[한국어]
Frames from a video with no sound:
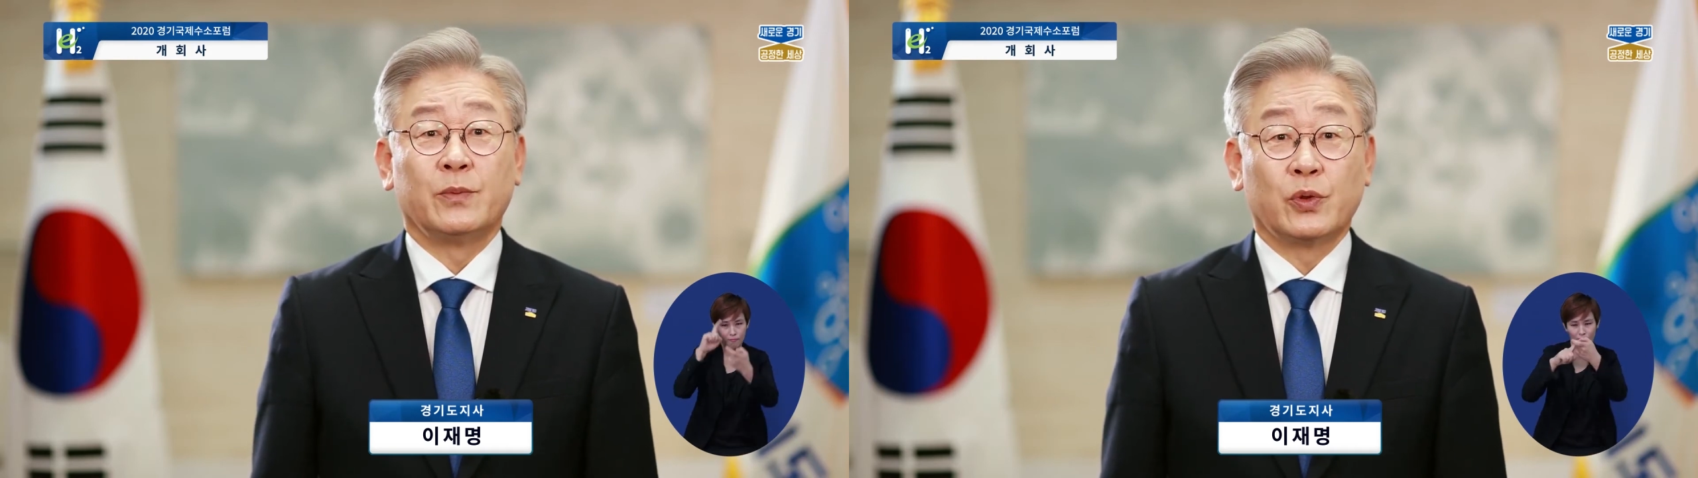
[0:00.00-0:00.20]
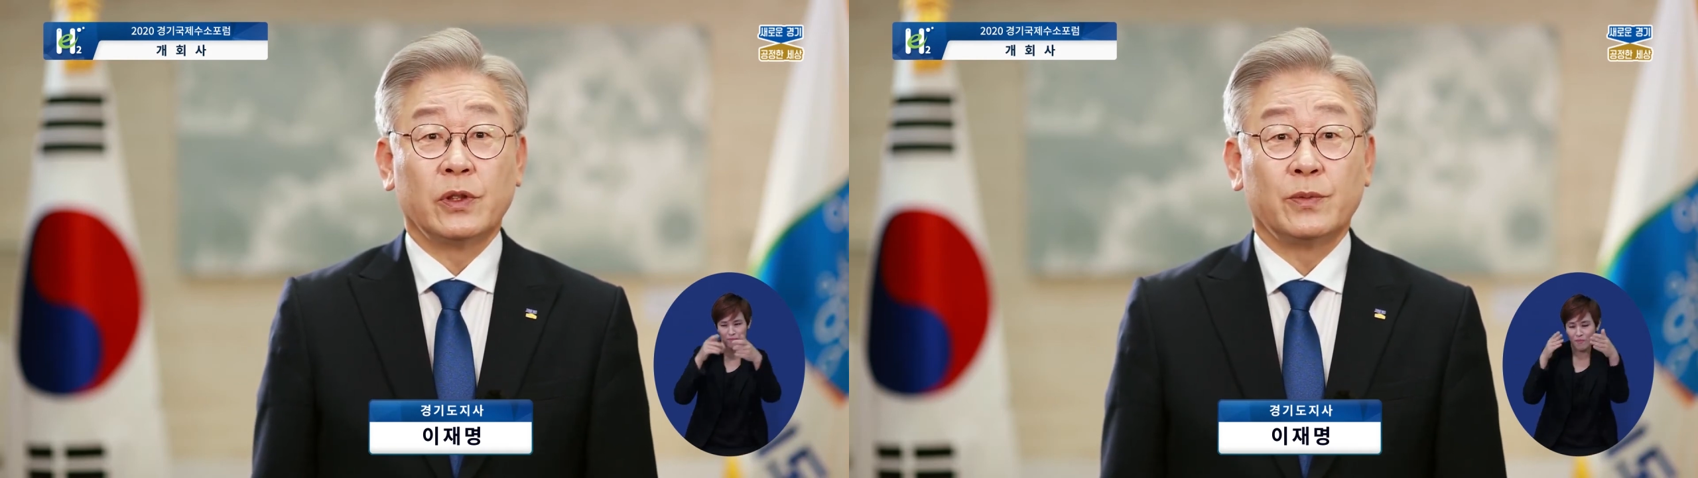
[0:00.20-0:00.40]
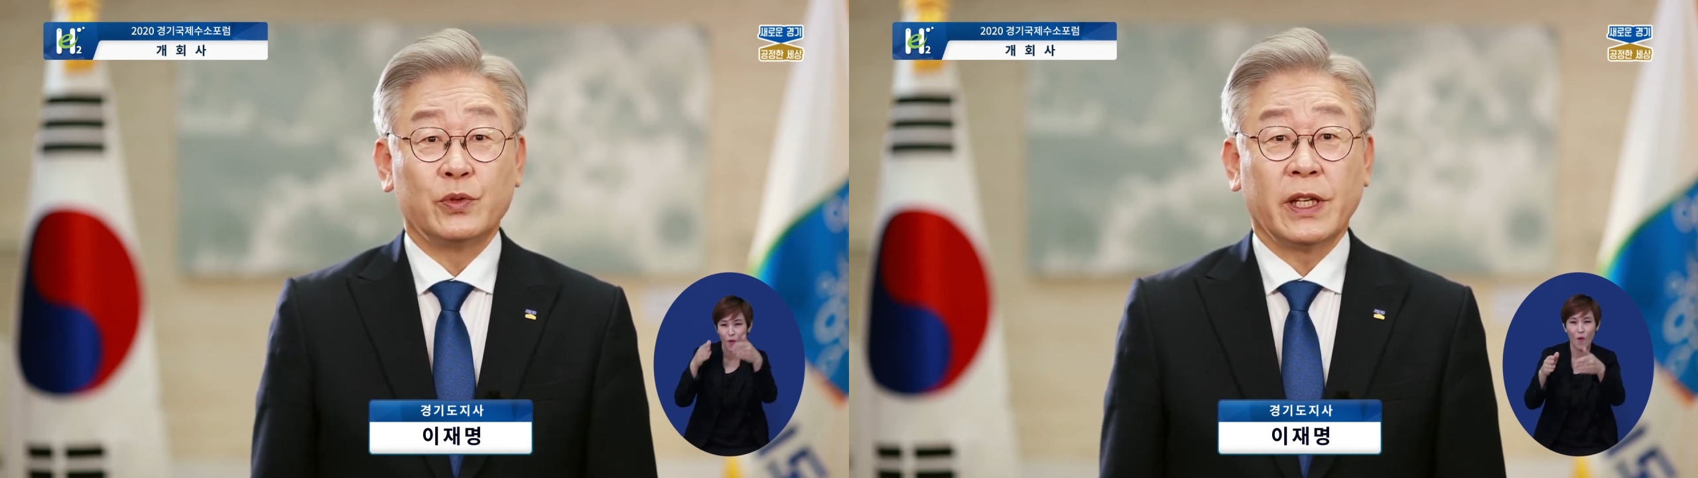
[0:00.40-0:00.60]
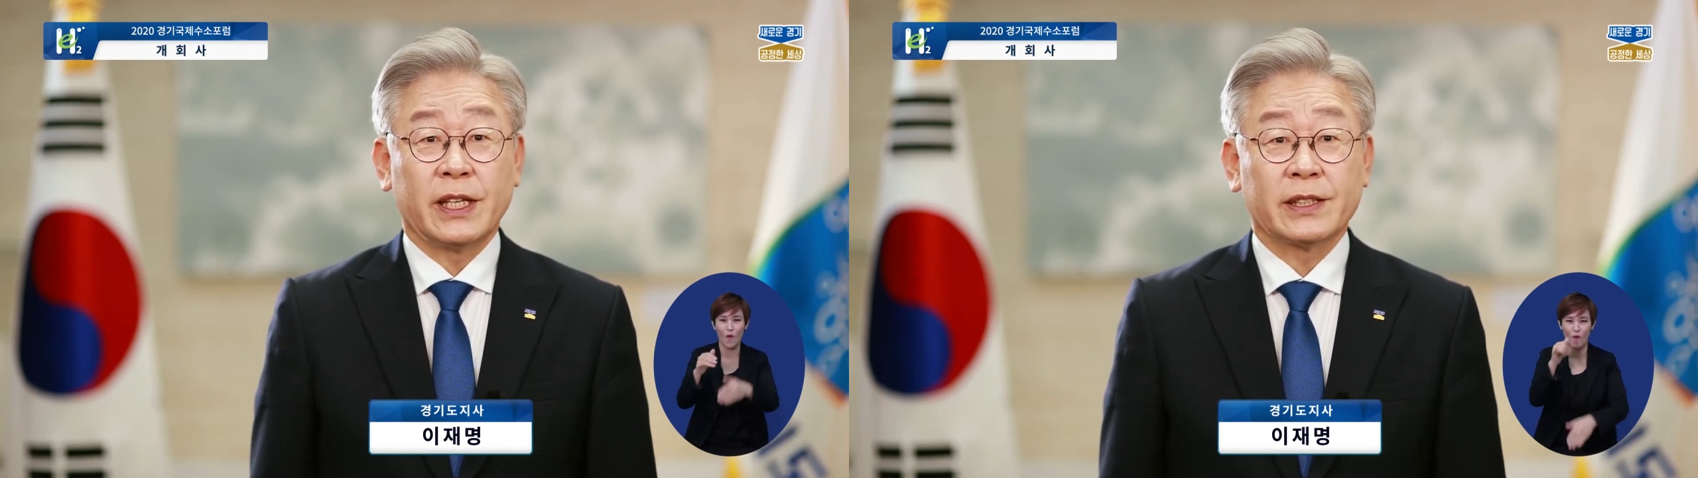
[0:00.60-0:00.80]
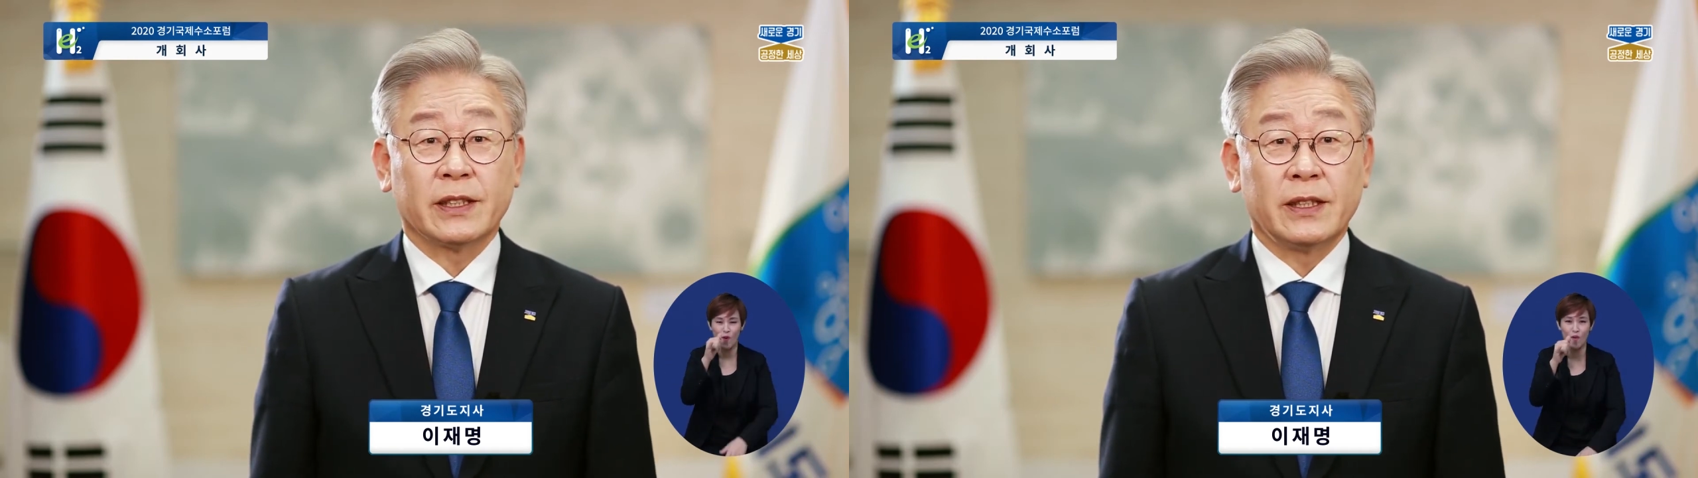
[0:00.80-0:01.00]
물을
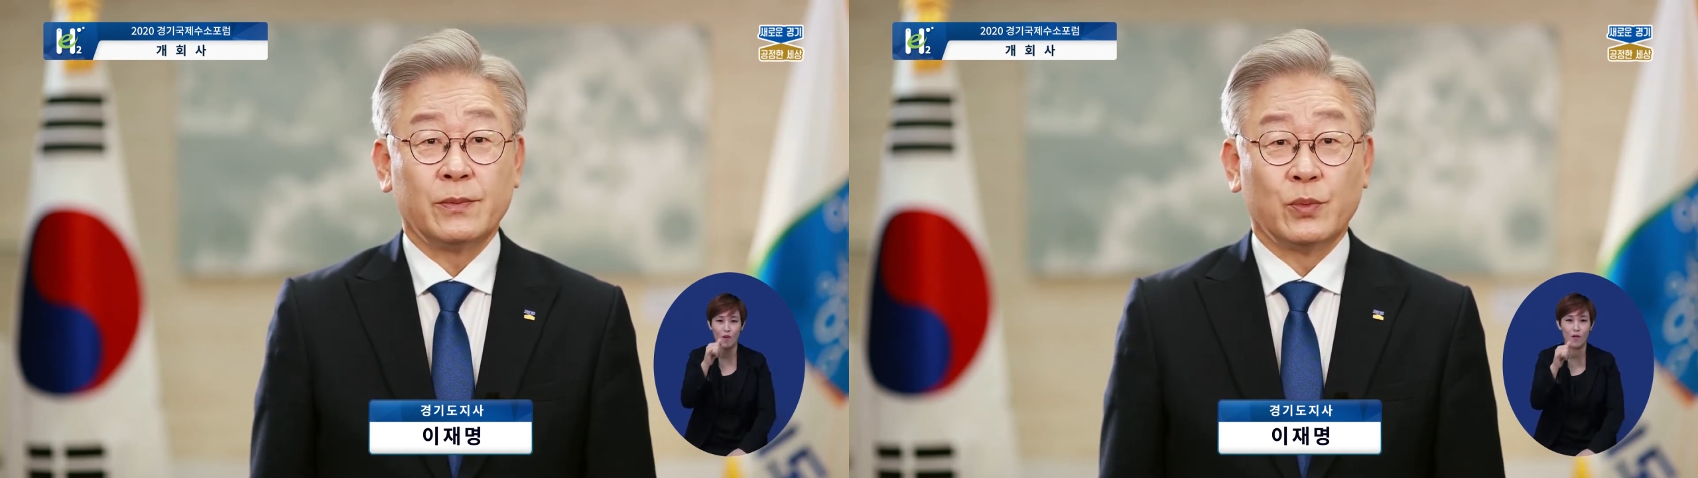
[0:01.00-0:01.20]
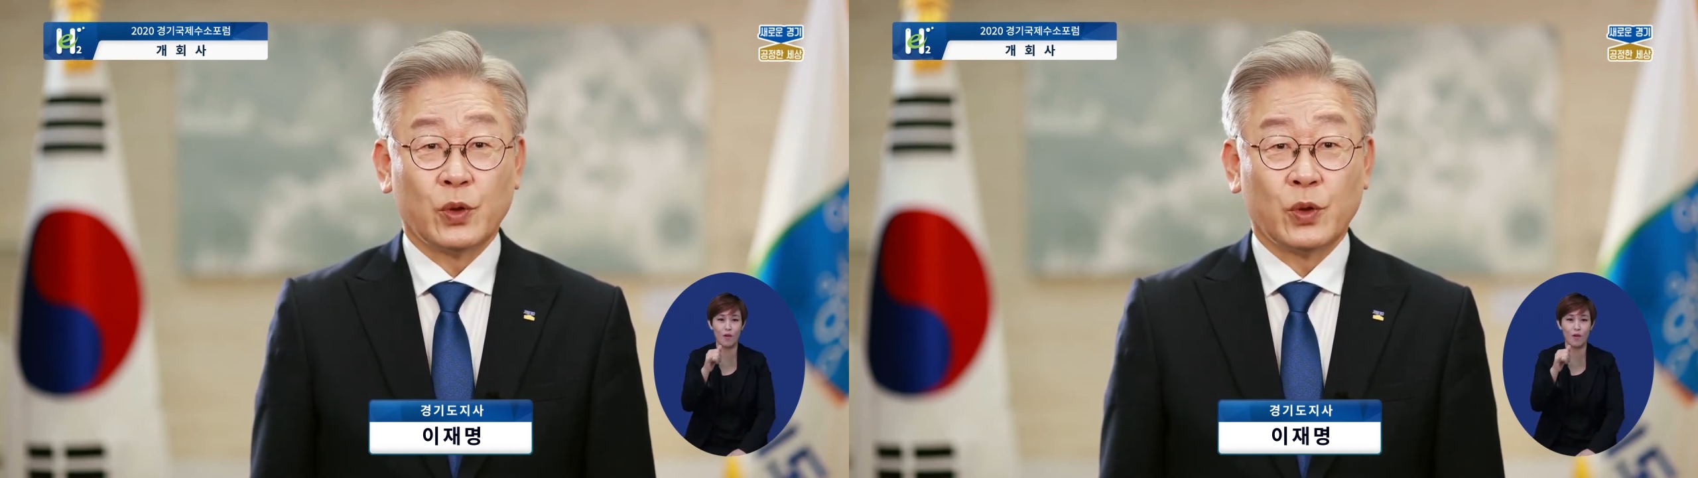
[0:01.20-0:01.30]
분해해서